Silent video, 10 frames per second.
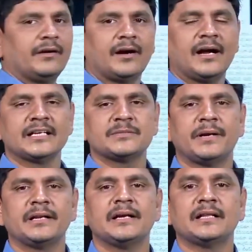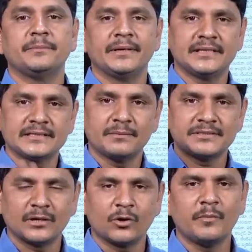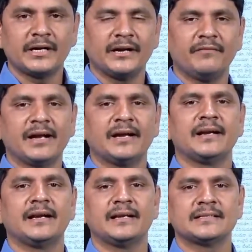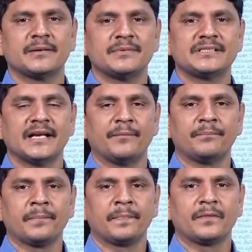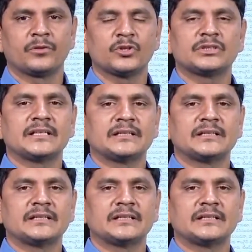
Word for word: కాంగ్రెస్ పార్టీకి అతిపెద్ద సమస్య కోమటిరెడ్డి వెంకటరెడ్డి అనే సమస్య సొంత